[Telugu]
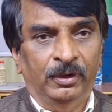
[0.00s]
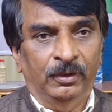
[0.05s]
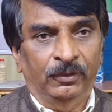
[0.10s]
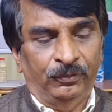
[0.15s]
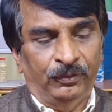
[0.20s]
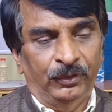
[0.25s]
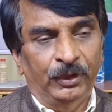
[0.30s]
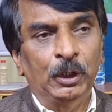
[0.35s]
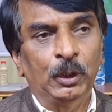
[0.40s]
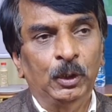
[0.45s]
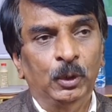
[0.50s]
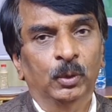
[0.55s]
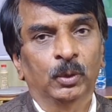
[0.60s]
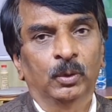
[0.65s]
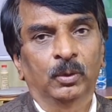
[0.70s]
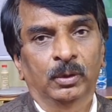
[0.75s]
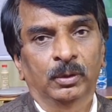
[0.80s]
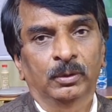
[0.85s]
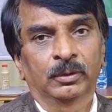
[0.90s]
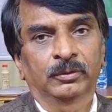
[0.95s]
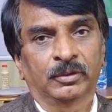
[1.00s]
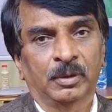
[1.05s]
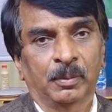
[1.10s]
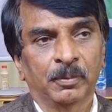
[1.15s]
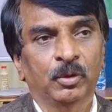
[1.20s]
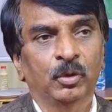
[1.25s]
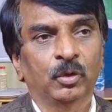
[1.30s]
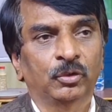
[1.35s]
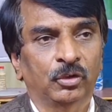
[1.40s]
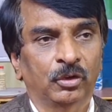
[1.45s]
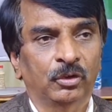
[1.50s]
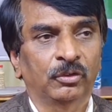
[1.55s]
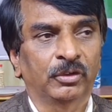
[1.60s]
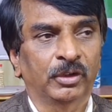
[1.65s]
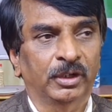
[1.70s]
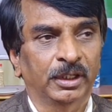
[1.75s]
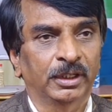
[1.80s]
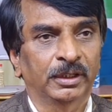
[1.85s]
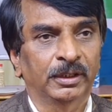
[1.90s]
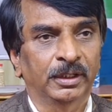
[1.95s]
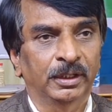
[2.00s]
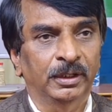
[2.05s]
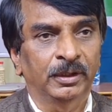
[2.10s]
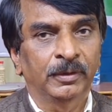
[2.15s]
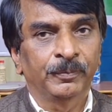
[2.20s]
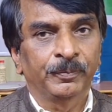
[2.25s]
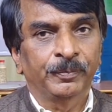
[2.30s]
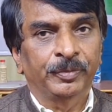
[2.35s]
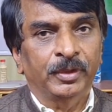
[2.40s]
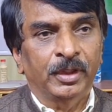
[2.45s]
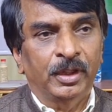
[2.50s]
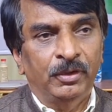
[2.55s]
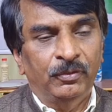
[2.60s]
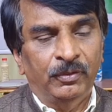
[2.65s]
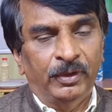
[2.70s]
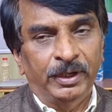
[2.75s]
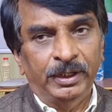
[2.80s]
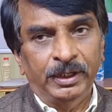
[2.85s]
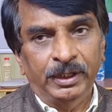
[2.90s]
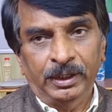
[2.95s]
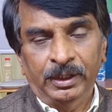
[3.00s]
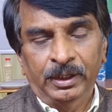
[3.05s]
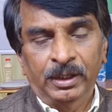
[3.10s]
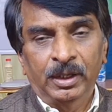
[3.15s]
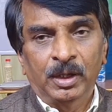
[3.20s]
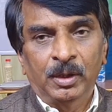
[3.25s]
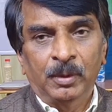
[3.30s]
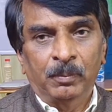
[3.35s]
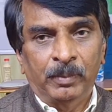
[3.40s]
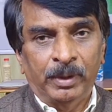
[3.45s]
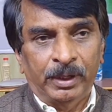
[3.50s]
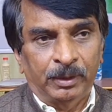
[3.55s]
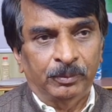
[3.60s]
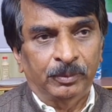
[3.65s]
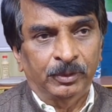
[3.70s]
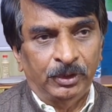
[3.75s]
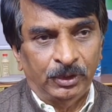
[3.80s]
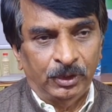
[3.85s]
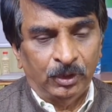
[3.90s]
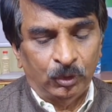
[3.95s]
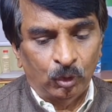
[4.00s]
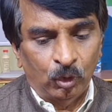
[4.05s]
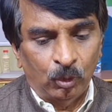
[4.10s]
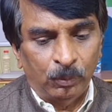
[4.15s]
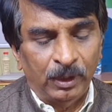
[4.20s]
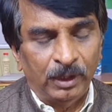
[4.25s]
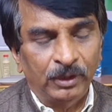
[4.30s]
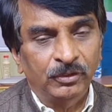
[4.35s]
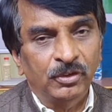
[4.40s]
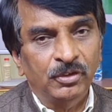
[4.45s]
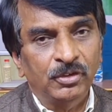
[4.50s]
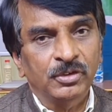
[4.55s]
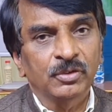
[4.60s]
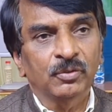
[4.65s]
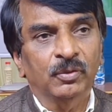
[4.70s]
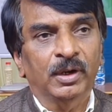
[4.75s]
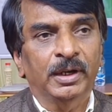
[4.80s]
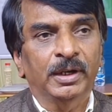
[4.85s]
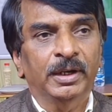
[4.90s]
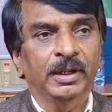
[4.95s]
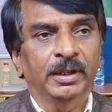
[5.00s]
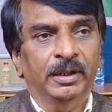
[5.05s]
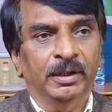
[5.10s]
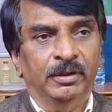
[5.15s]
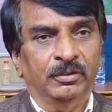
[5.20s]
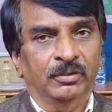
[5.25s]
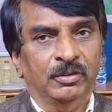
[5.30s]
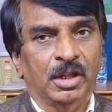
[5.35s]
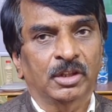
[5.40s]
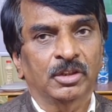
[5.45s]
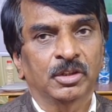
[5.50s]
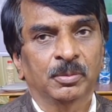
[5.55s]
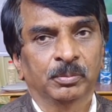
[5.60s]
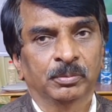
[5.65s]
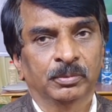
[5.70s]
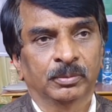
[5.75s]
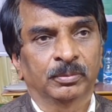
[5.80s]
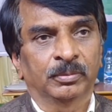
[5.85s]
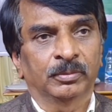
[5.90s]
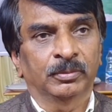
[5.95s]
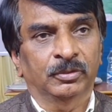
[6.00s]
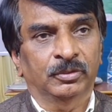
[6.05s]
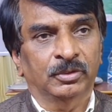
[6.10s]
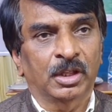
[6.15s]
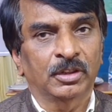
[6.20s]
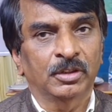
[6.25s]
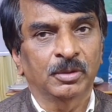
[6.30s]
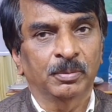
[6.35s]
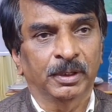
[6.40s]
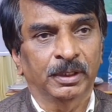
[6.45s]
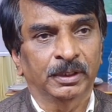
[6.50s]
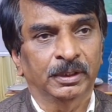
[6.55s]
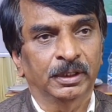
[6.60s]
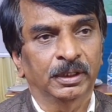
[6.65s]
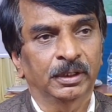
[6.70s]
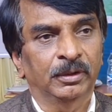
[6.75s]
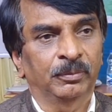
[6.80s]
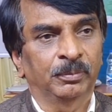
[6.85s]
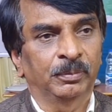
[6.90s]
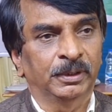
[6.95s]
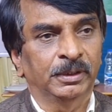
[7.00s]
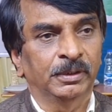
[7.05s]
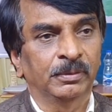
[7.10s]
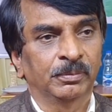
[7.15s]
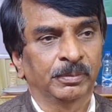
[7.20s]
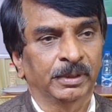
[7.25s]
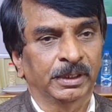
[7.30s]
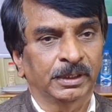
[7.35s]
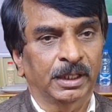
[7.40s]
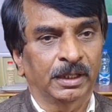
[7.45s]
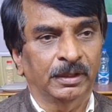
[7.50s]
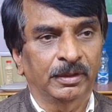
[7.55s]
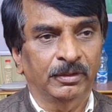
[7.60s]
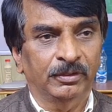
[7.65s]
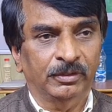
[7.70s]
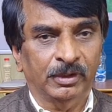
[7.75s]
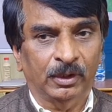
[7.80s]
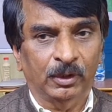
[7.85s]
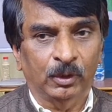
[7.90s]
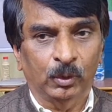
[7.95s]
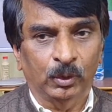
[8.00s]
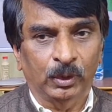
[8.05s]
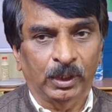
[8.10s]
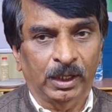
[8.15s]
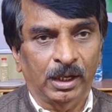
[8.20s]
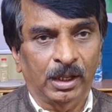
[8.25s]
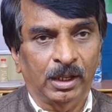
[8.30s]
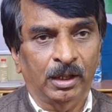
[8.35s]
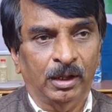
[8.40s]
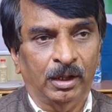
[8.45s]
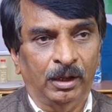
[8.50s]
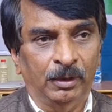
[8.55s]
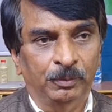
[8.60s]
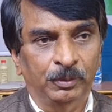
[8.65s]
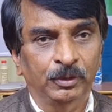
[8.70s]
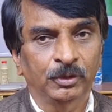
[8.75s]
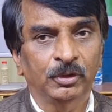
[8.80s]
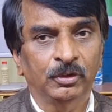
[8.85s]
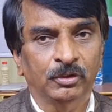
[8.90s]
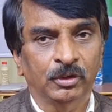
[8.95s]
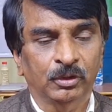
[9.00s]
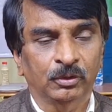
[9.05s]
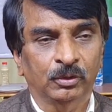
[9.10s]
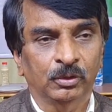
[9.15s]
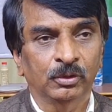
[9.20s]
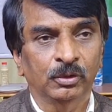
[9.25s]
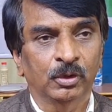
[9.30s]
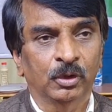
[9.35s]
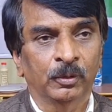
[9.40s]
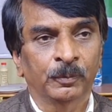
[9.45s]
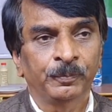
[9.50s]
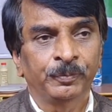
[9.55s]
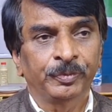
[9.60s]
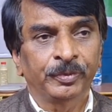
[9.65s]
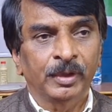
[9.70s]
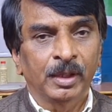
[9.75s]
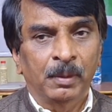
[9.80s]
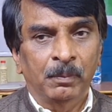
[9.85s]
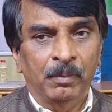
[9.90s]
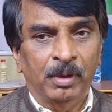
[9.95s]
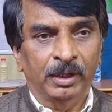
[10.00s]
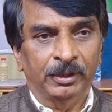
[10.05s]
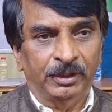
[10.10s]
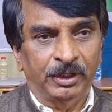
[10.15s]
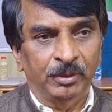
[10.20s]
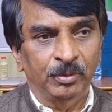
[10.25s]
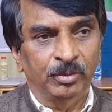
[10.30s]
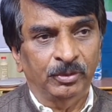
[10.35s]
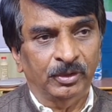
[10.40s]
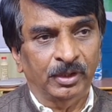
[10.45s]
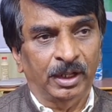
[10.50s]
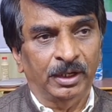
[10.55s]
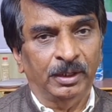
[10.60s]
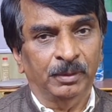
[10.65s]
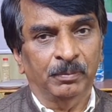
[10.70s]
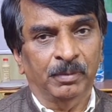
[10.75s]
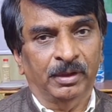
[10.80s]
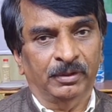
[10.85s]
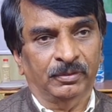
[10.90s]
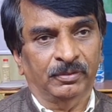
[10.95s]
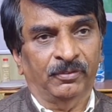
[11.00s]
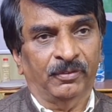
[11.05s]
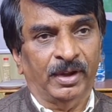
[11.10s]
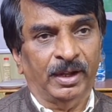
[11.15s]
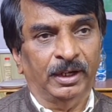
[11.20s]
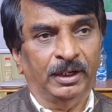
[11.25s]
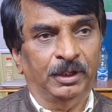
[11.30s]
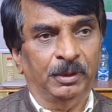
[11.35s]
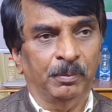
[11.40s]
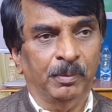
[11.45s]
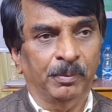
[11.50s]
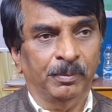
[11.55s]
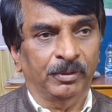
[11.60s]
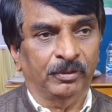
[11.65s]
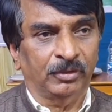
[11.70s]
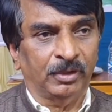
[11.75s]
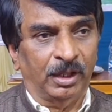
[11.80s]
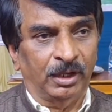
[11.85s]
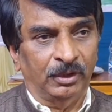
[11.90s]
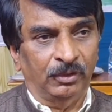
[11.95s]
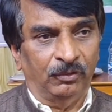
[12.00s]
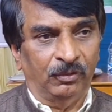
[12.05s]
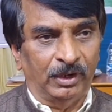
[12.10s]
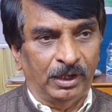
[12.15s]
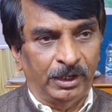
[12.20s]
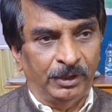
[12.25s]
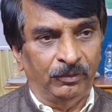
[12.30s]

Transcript: ఫీల్డ్లో సమకూర్చడం జరిగింది ఇవన్నీ మనం ఈ గ్లోబలైజేషన్ వల్లనే సాధ్యం సాధ్యమైంది మిగతా దేశాల్లో ఎలా అభివృద్ధి జరుగుతుందో మా టీమ్స్ కానీ మా ఫ్యాకల్టీ మెంబర్స్ కానీ వెళ్ళ